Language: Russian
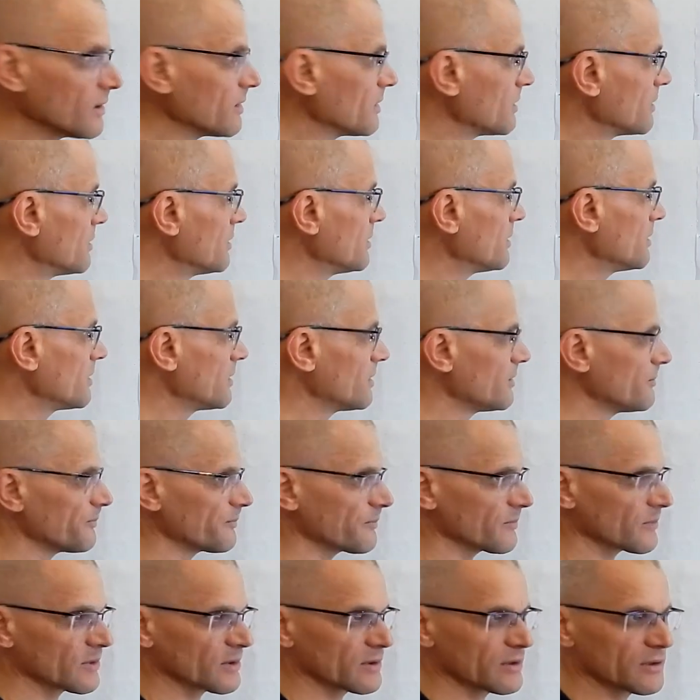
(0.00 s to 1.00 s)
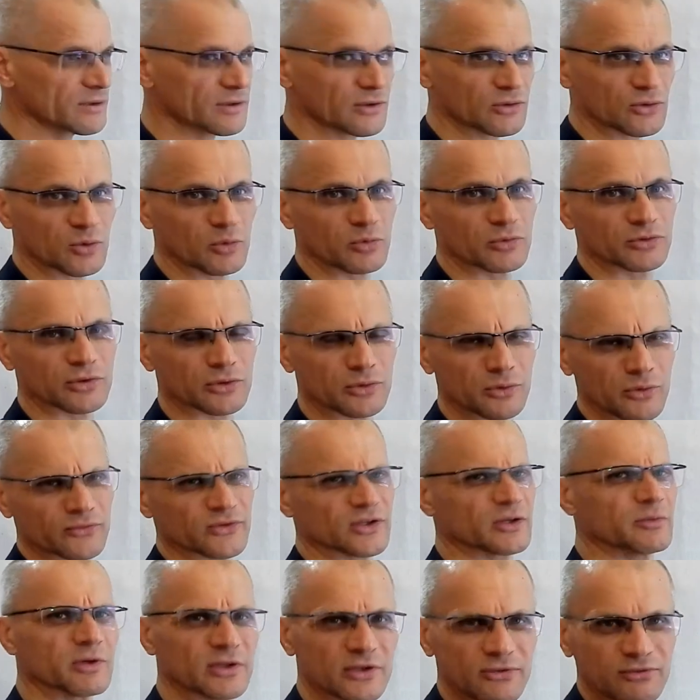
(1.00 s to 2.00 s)
э, и такому, такому
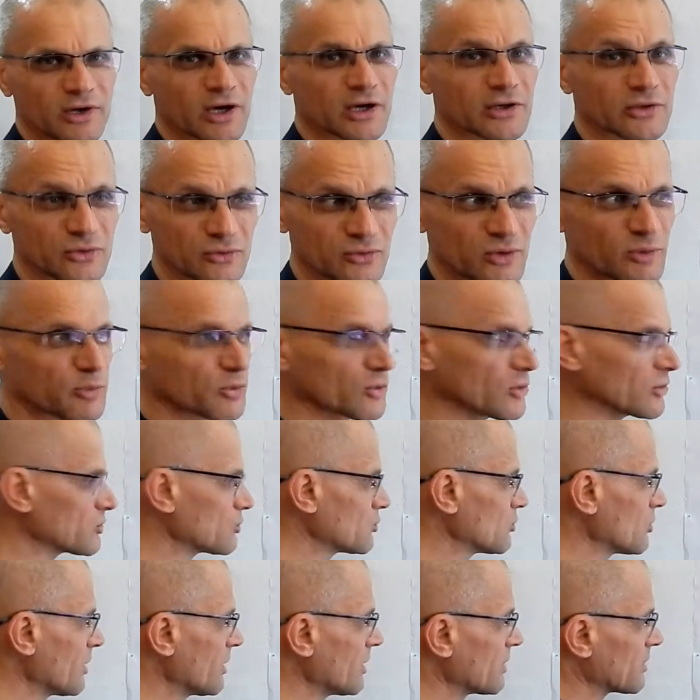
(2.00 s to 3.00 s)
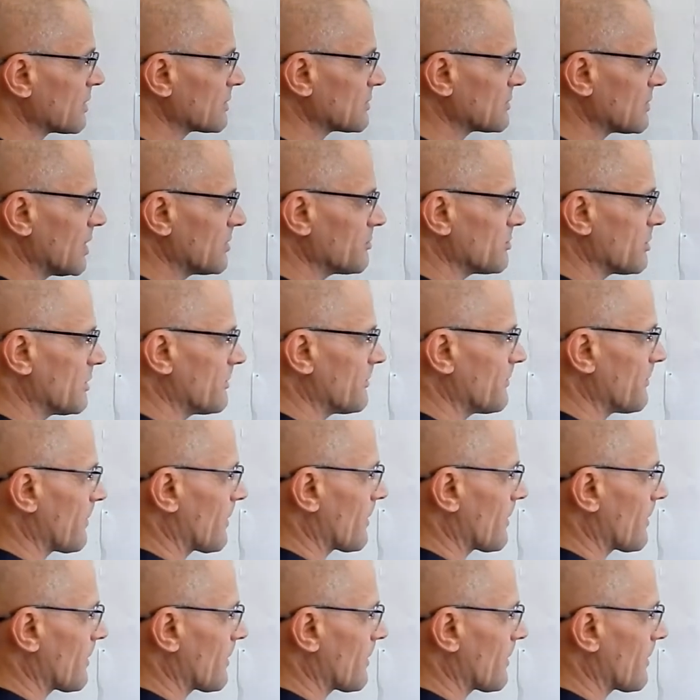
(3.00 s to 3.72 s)
взаимосвязанному вопросу касаемо